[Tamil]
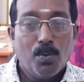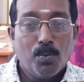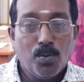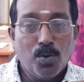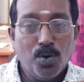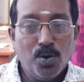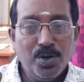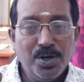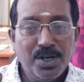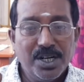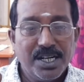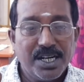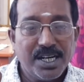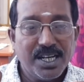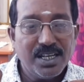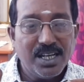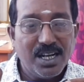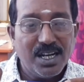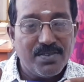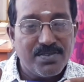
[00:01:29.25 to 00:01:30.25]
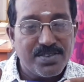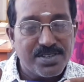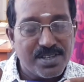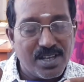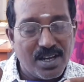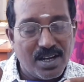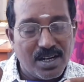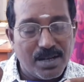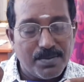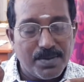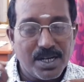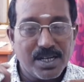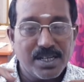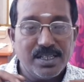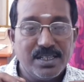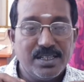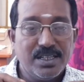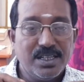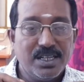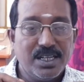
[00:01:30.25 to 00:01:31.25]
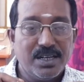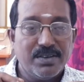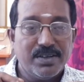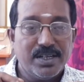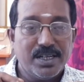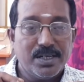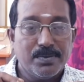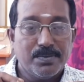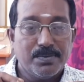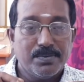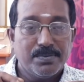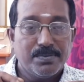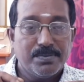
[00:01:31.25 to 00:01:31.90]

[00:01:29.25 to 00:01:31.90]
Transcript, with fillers: மூன்று இடங்கள் விசாலமாக இருக்க வேண்டும்